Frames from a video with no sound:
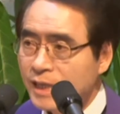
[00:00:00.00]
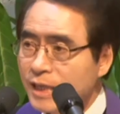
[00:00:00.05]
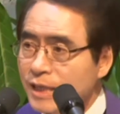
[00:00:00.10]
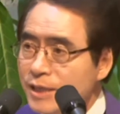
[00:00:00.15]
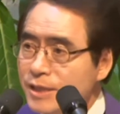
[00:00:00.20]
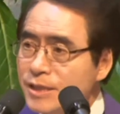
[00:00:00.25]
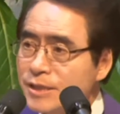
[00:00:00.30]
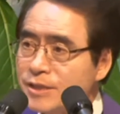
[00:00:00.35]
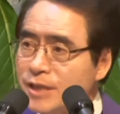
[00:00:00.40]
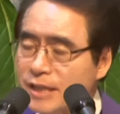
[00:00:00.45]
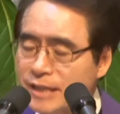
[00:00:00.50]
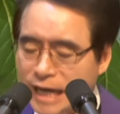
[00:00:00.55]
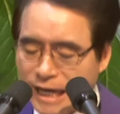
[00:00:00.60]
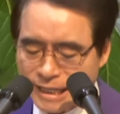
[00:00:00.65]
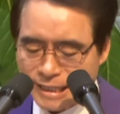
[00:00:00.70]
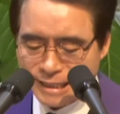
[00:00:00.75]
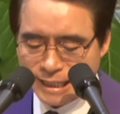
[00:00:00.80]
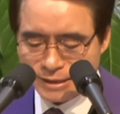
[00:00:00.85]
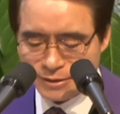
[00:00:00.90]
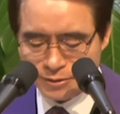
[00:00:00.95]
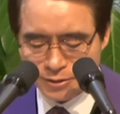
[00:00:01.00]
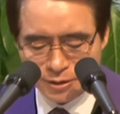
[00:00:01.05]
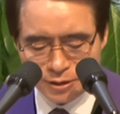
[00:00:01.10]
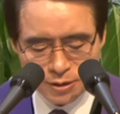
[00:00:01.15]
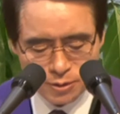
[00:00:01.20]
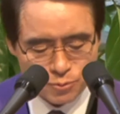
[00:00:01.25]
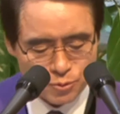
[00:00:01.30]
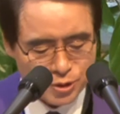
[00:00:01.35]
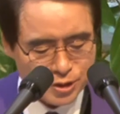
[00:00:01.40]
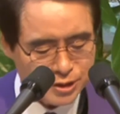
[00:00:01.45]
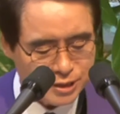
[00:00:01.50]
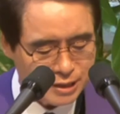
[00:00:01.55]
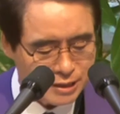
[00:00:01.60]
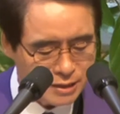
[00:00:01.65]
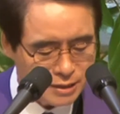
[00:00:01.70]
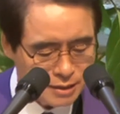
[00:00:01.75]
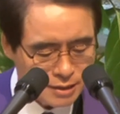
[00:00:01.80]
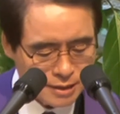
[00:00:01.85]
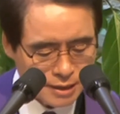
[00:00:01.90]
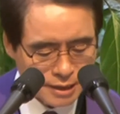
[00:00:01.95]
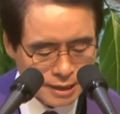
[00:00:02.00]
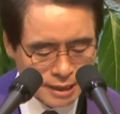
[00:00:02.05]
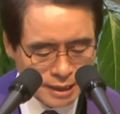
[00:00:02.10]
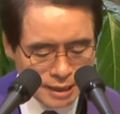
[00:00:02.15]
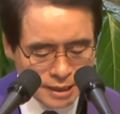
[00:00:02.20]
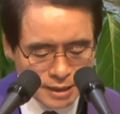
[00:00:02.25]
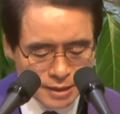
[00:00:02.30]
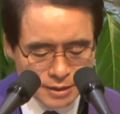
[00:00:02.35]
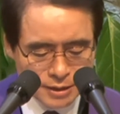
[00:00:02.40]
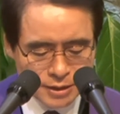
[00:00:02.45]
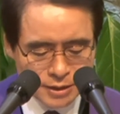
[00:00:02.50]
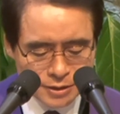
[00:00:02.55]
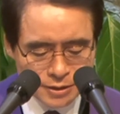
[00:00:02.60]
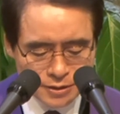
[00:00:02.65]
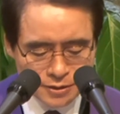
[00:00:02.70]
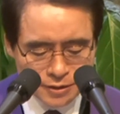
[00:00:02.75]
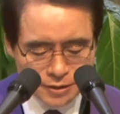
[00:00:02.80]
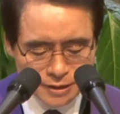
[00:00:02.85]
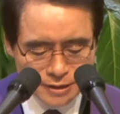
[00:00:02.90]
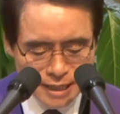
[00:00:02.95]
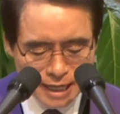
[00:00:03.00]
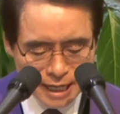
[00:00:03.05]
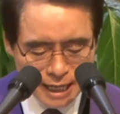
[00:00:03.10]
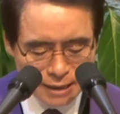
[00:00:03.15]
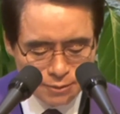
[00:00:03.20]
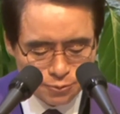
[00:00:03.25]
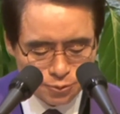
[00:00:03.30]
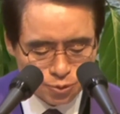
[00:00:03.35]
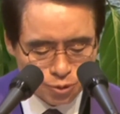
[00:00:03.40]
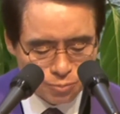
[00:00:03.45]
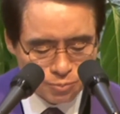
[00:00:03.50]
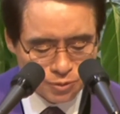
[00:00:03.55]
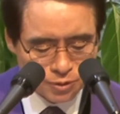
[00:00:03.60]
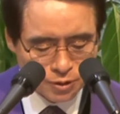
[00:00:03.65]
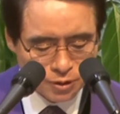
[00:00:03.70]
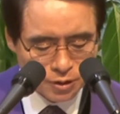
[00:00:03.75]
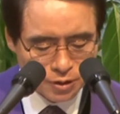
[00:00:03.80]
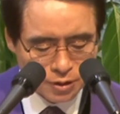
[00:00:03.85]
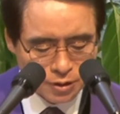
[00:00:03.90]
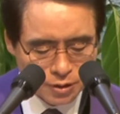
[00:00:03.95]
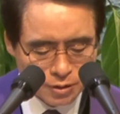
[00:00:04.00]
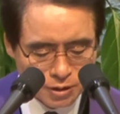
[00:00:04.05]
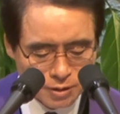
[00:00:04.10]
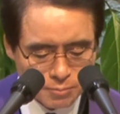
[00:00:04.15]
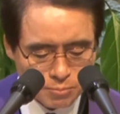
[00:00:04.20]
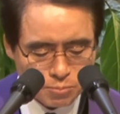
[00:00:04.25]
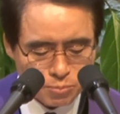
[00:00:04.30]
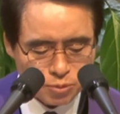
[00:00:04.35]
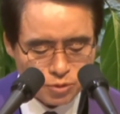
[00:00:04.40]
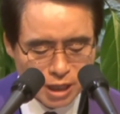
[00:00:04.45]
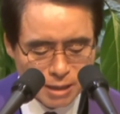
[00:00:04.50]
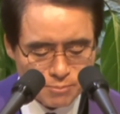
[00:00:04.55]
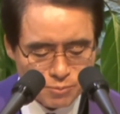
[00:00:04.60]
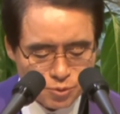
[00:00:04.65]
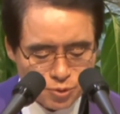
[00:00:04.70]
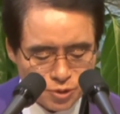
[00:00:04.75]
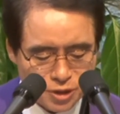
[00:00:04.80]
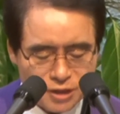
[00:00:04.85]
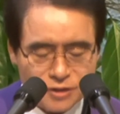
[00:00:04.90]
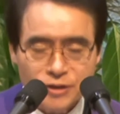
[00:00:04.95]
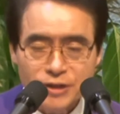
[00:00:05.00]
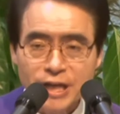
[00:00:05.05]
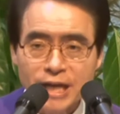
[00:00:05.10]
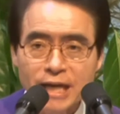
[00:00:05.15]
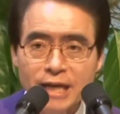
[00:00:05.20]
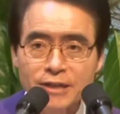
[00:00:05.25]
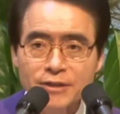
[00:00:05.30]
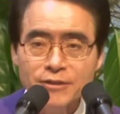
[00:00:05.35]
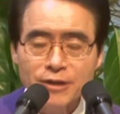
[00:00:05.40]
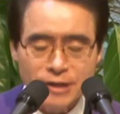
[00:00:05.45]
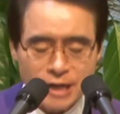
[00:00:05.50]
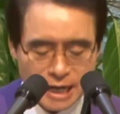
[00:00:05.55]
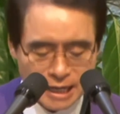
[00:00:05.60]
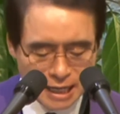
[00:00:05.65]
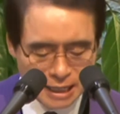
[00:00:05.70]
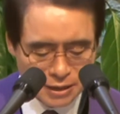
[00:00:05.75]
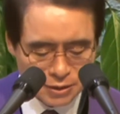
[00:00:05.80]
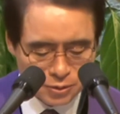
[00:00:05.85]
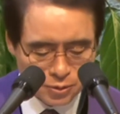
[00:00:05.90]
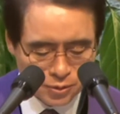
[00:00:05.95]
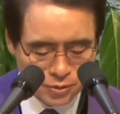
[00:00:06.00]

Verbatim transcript: 이제 나이가 들어 우리는 일을 더 이상 할 수 없어 부담 주기 전에 떠나가기로